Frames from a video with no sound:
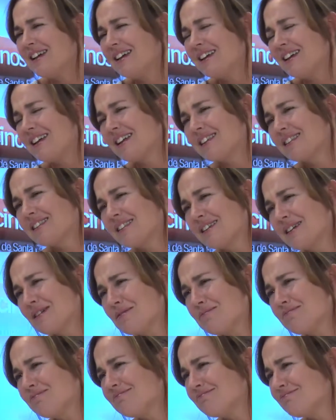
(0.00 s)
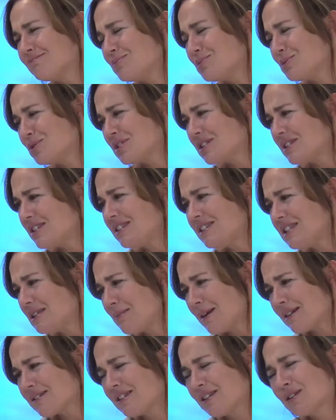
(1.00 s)
este,
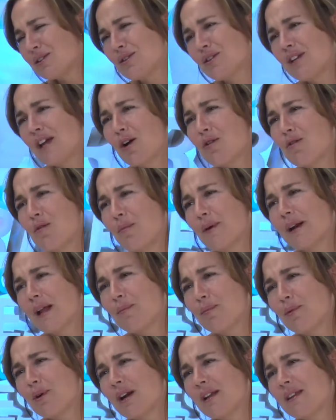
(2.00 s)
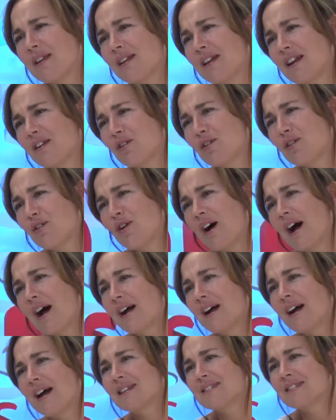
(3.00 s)
muchísimas historias como para poder tener
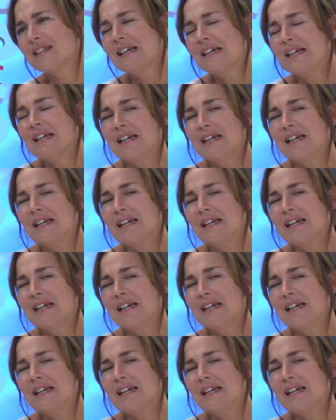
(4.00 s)
cloacas.